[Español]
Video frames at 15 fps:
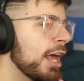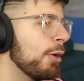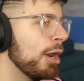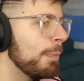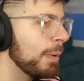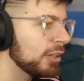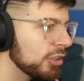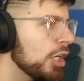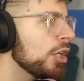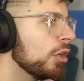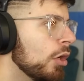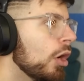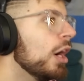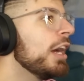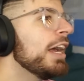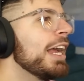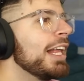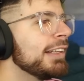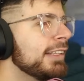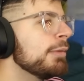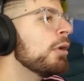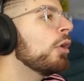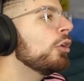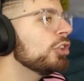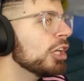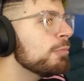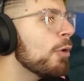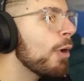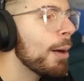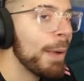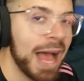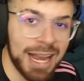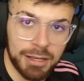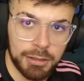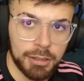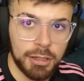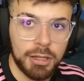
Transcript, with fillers: de ver el partido. El tema es cuando tu equipo va mal.